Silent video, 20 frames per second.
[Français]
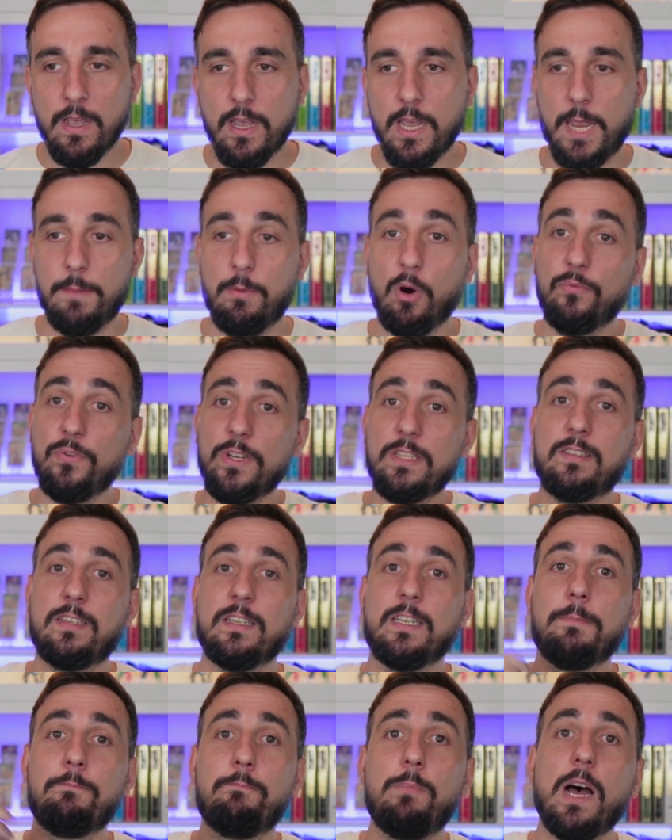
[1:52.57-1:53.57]
eh bien en fait
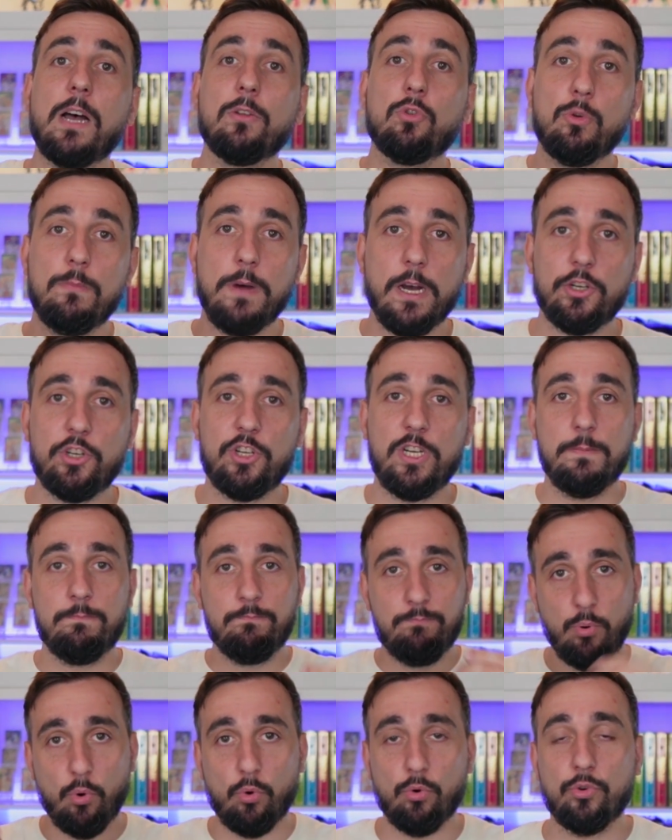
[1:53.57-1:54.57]
c'est des parts de marché
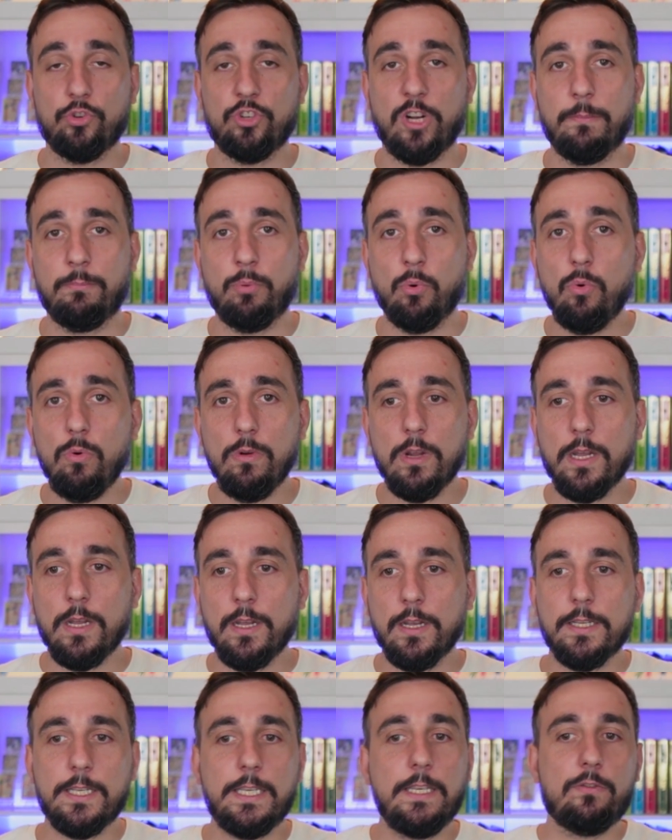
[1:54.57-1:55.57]
pour le Japon
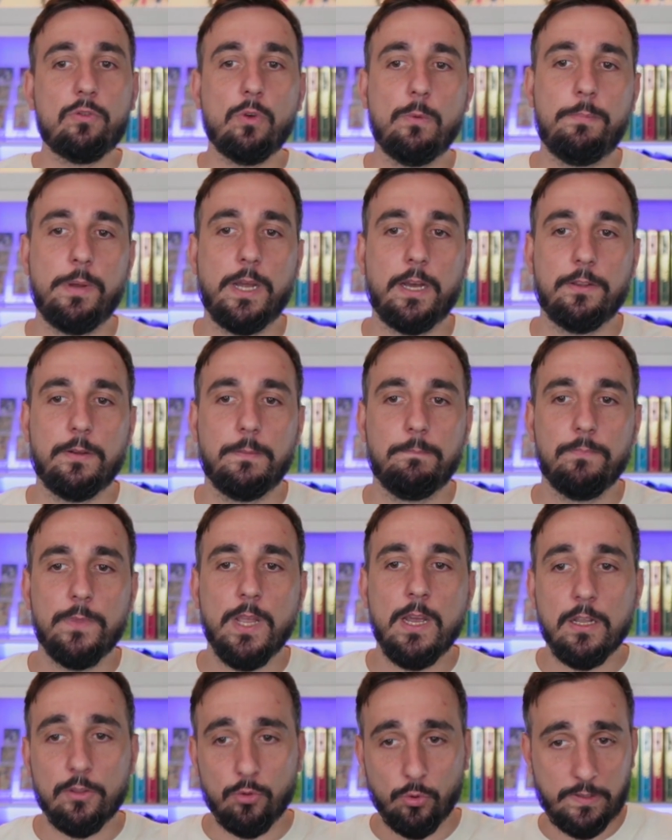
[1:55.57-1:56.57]
qui se perdent.
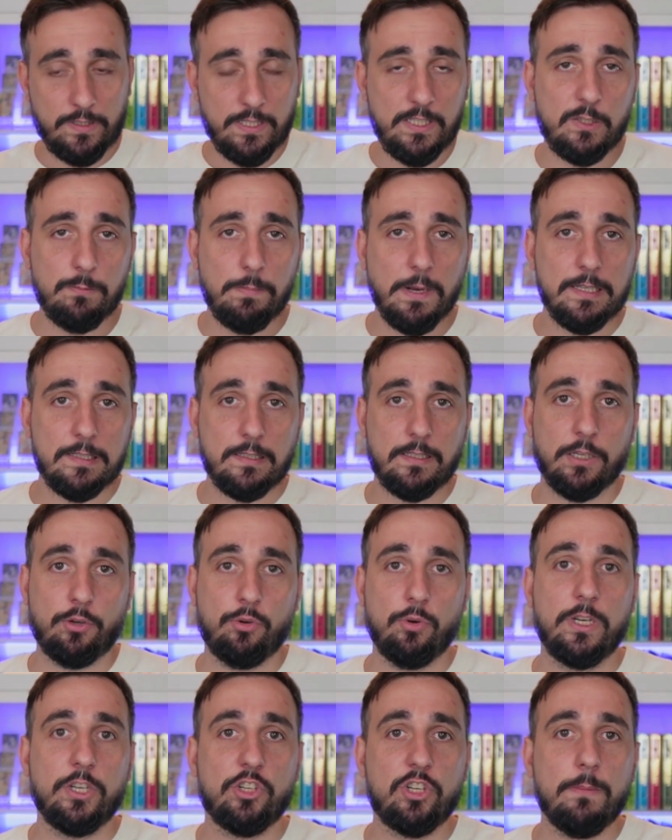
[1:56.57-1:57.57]
Donc ce qui se passe c'est
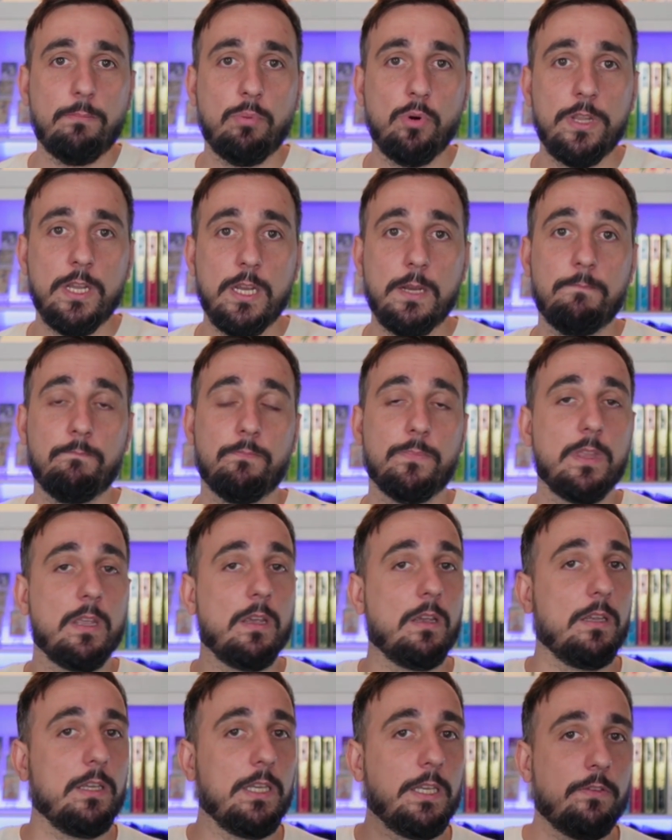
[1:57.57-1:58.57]
que les Japonais
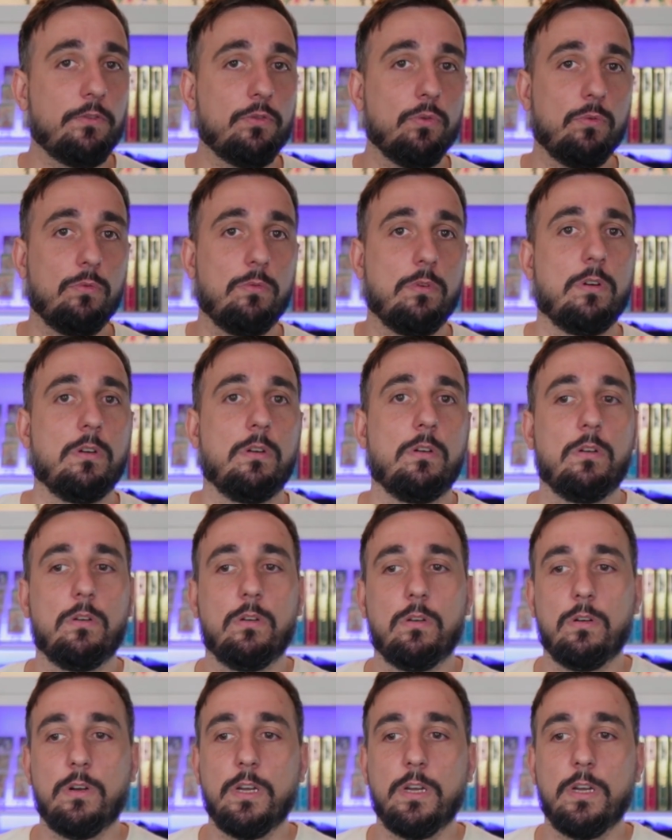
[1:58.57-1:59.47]
ils ont euh,